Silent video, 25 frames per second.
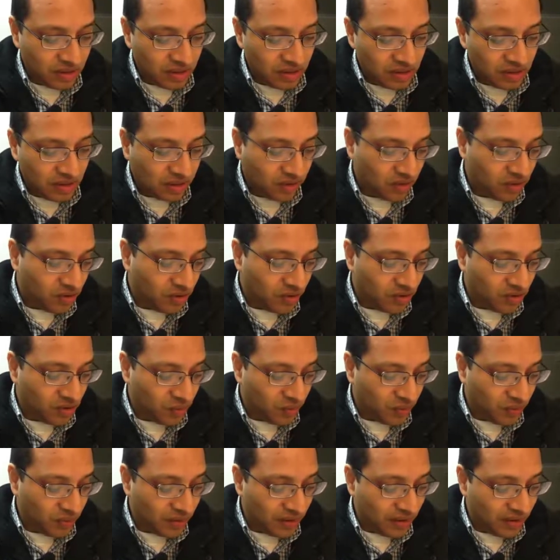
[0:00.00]
lo que
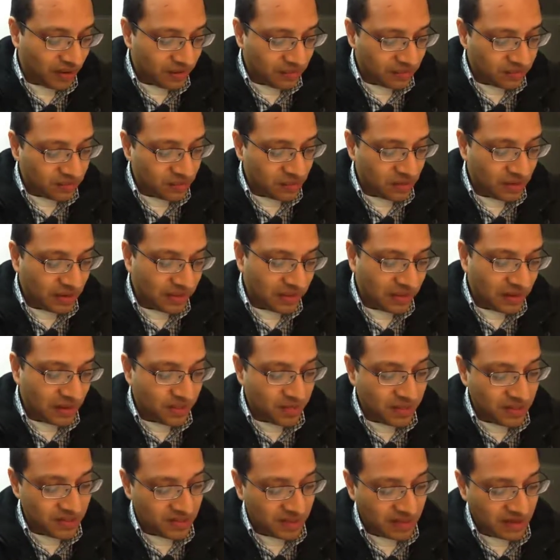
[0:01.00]
tu poder,
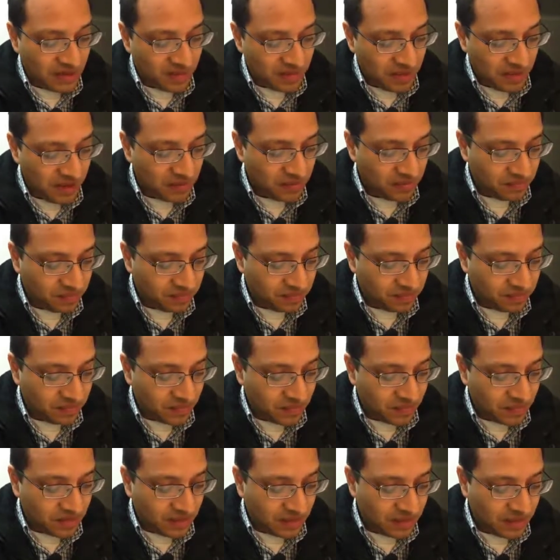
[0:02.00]
literalmente la mano,
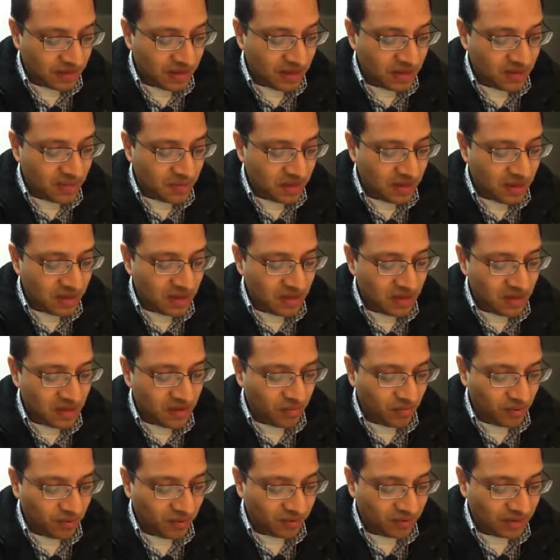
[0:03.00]

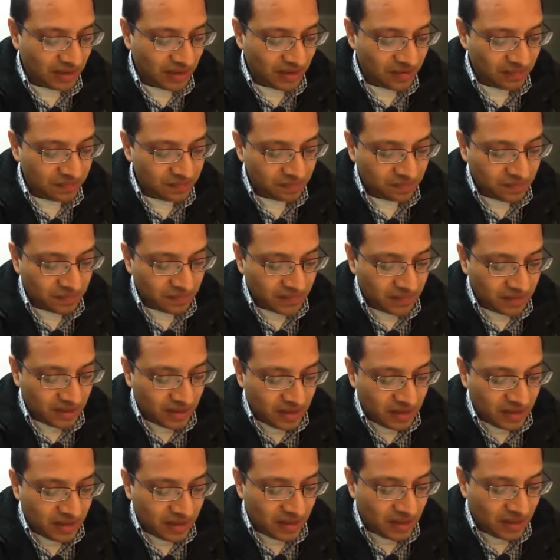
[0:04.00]
y, voluntad,
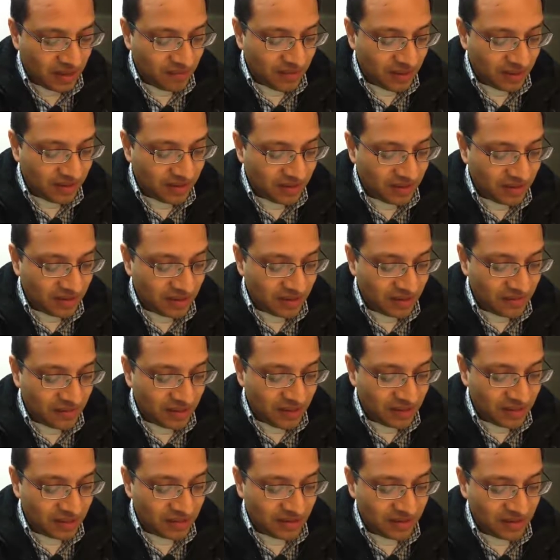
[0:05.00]
habían,
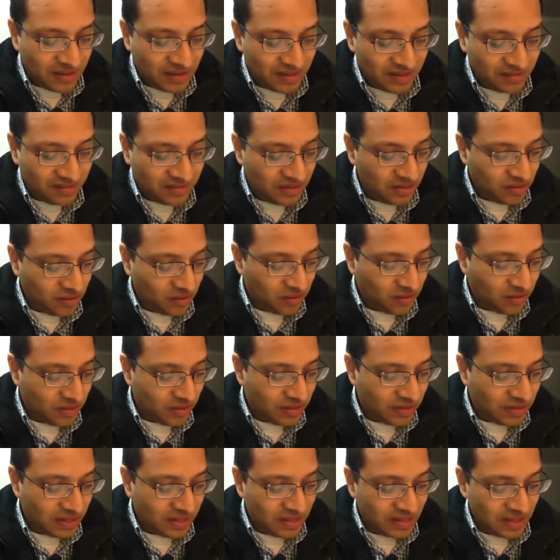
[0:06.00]
habían decidido
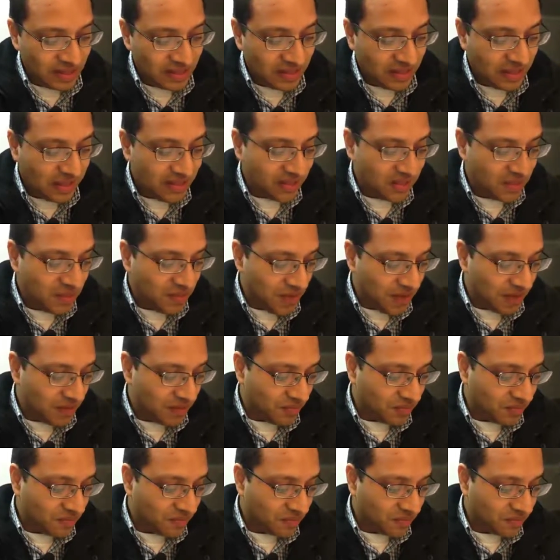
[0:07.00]
de
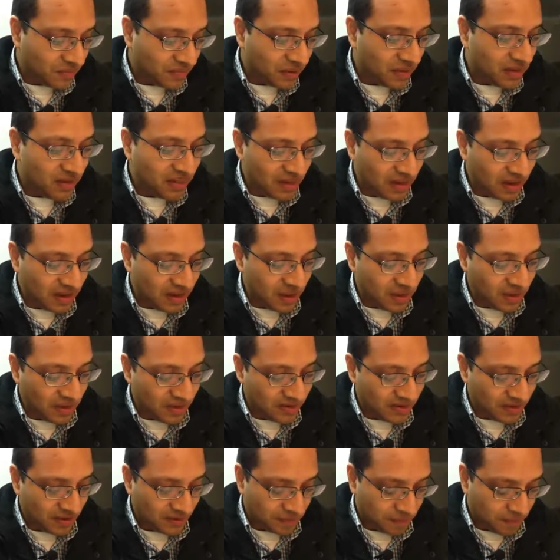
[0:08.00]
antemano que tenía que
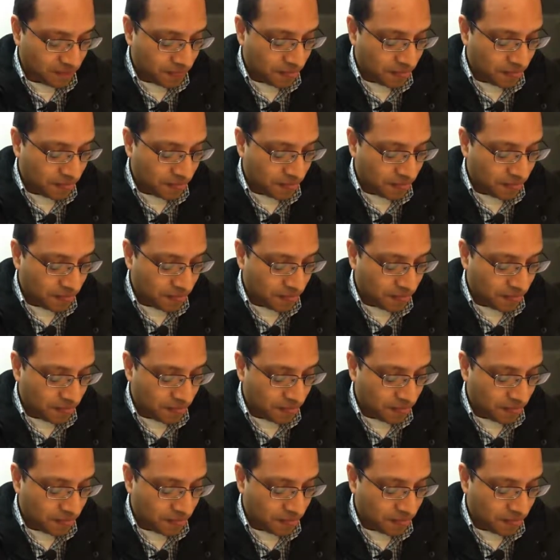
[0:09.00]
pasar